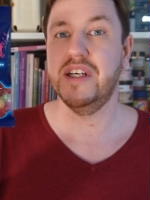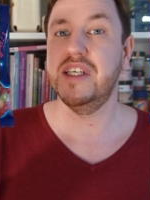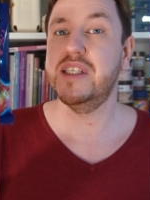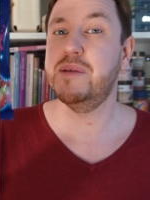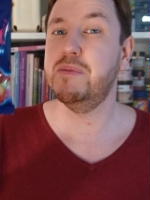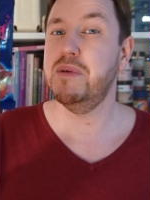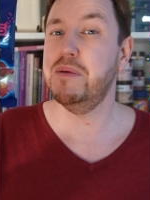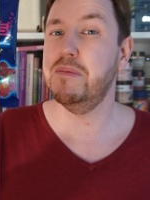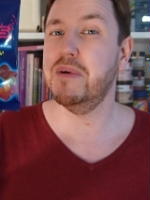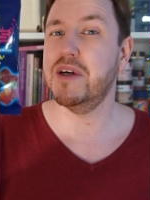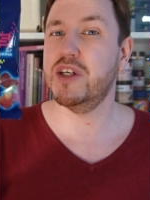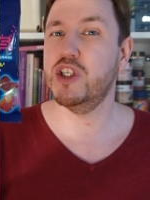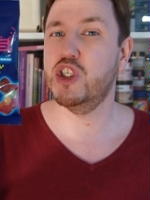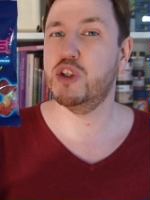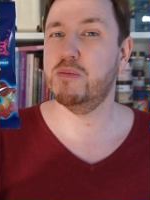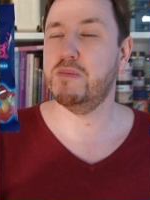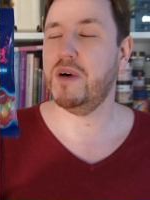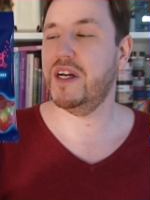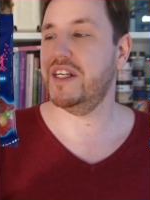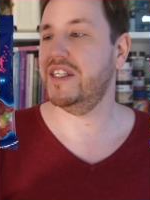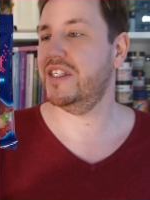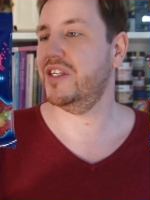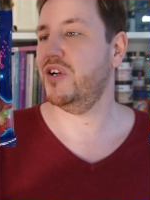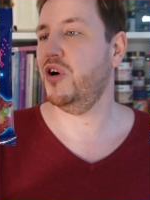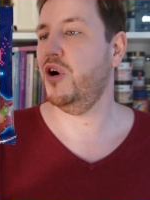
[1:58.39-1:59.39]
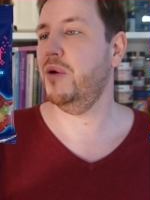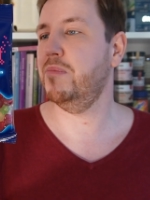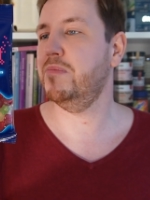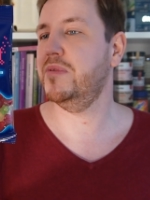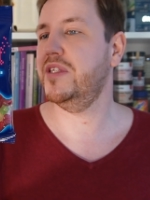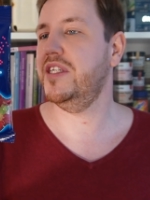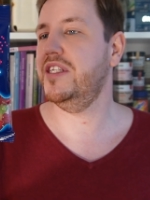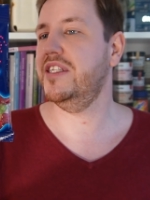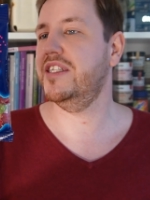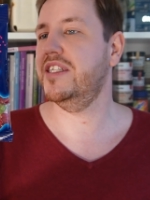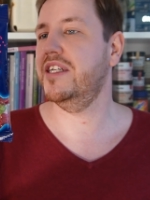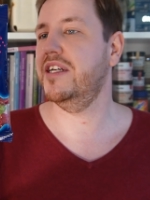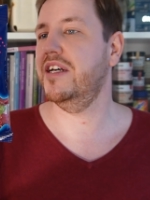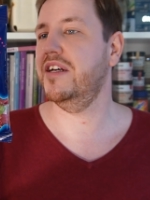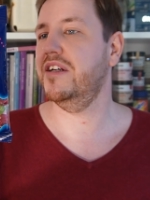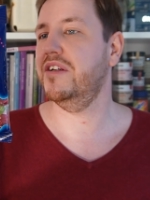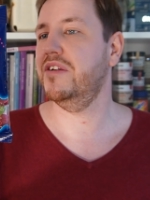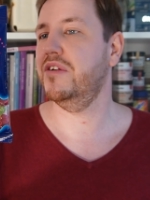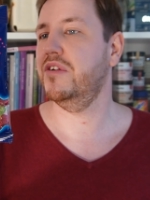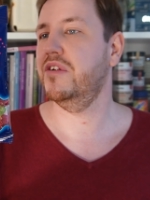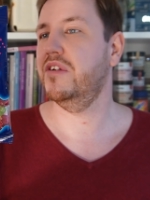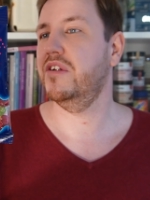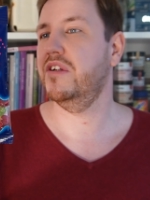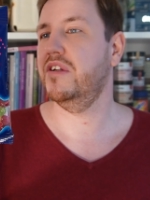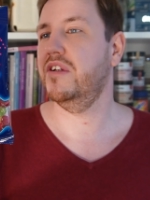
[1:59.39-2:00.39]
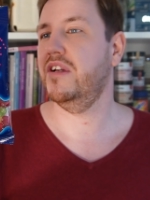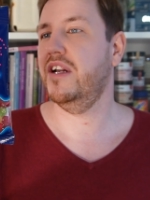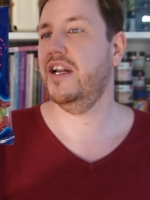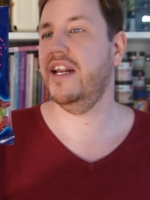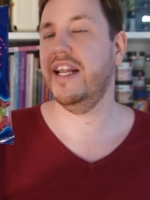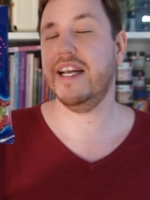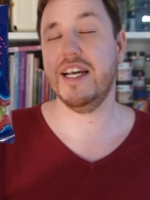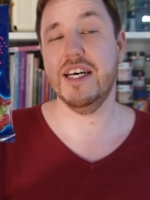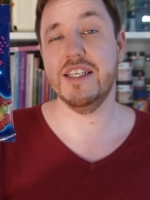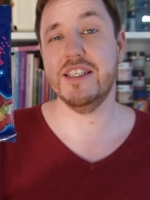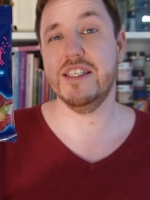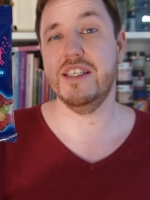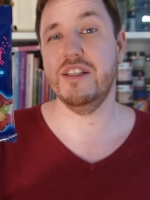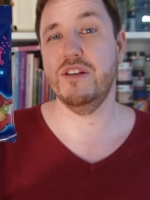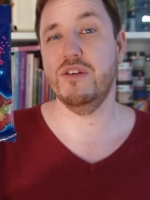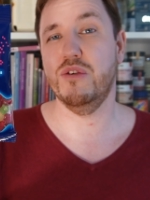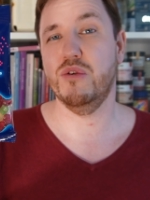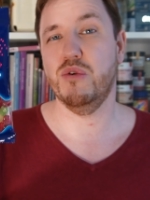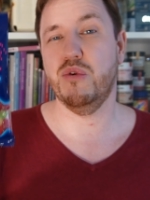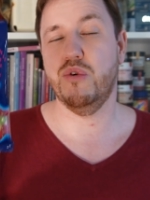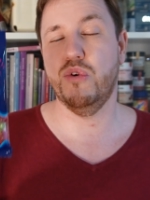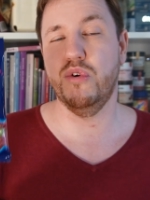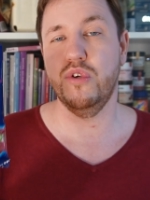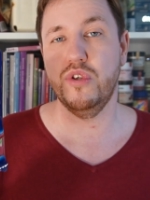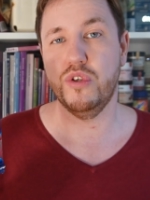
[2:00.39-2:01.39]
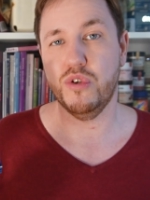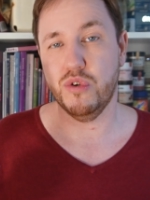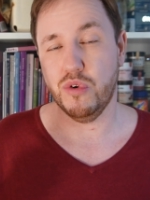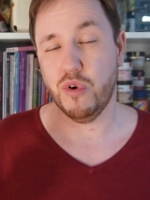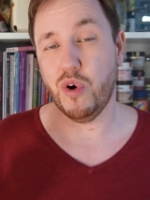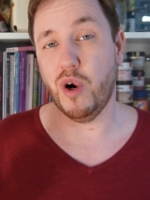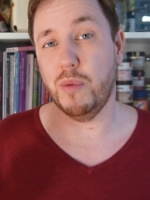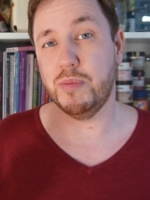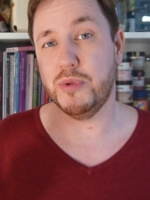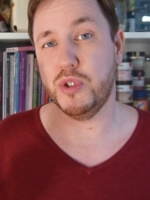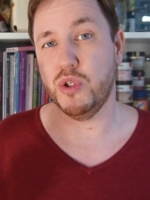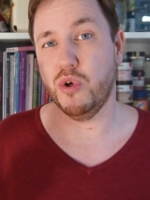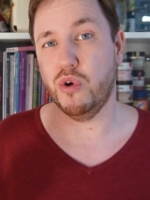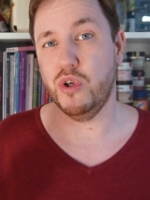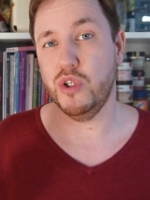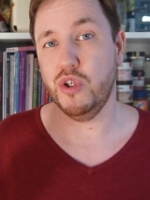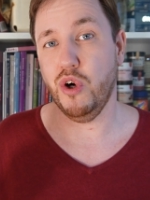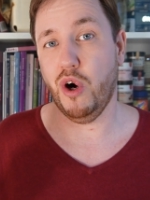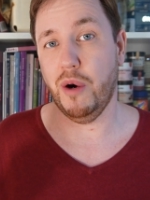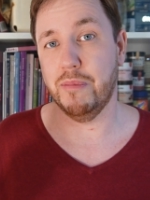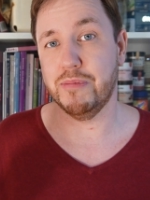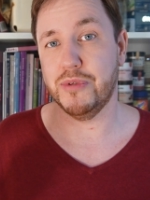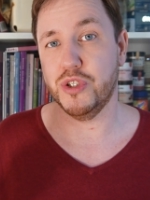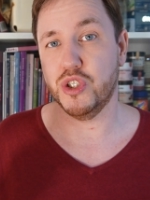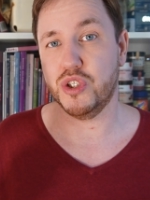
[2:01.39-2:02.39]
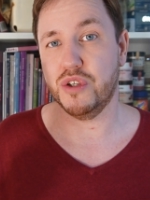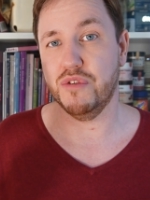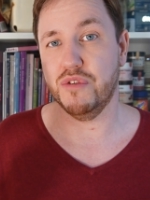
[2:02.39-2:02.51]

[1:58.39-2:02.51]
Jetzt bin ich mal gespannt, ob diese lecker sind und ob sie euch optisch